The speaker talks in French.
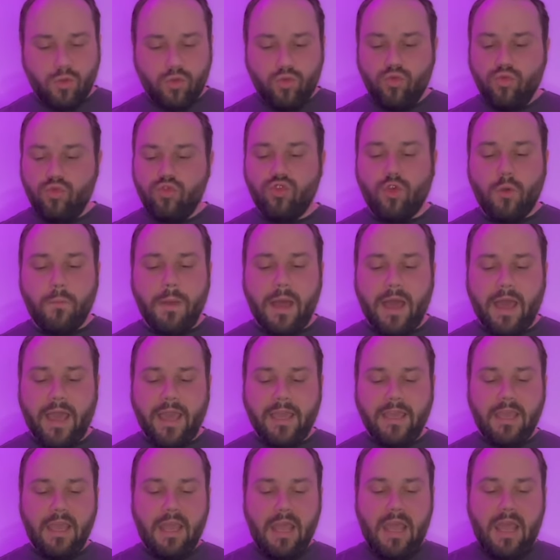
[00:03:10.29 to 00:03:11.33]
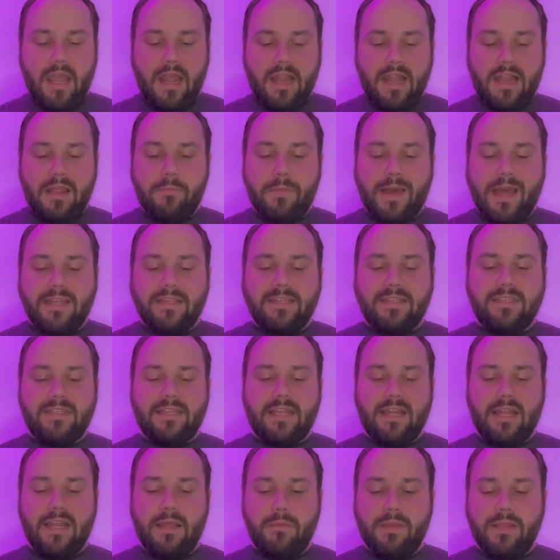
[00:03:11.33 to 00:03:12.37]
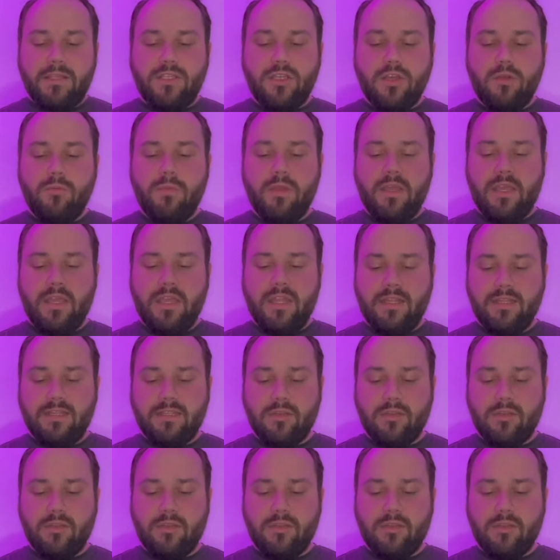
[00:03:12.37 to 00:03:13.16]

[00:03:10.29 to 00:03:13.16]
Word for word: Toujours pareil, les basses, les médiums et les